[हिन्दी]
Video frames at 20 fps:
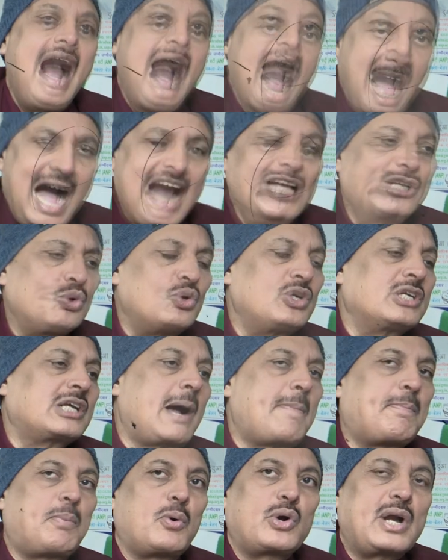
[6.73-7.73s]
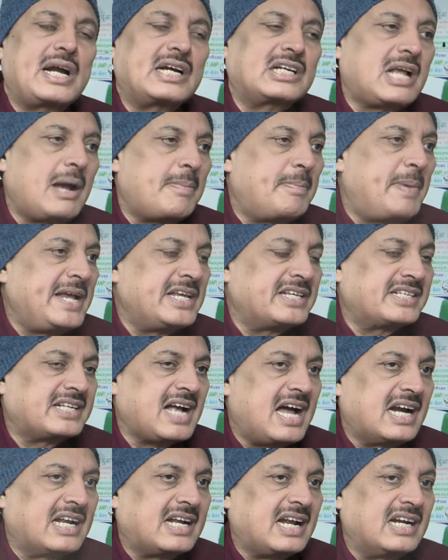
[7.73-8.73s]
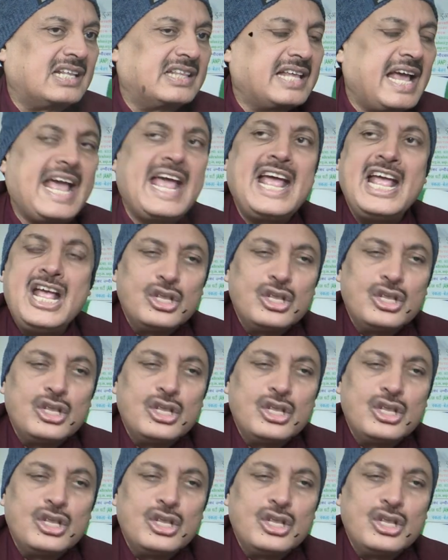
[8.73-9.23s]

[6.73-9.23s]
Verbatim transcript: आज उनका प्रोडक्ट का बहिष्कार कर दे